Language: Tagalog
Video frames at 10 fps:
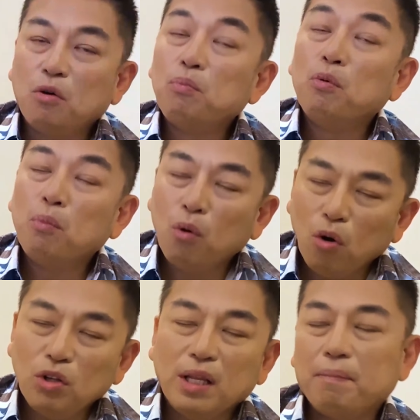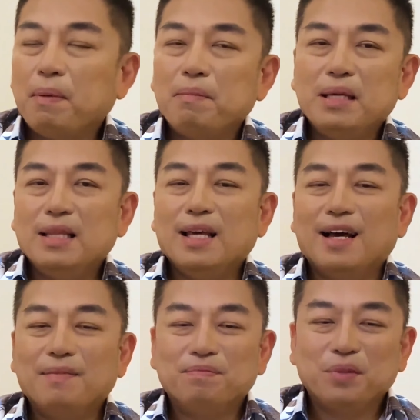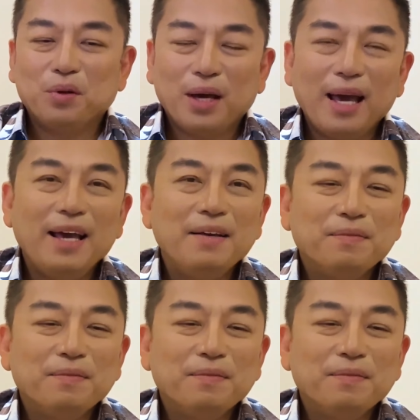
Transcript: o bubuo ng pamilya. Okay?